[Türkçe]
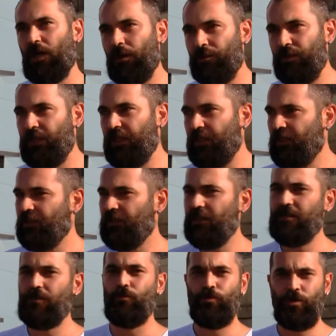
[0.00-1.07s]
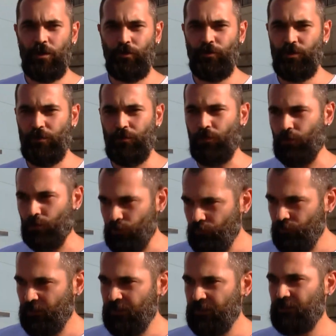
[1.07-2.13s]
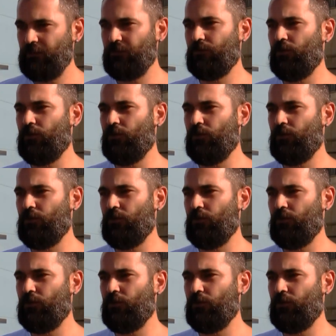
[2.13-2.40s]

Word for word: tabiri yerindeyse uçan kuşa borcu var.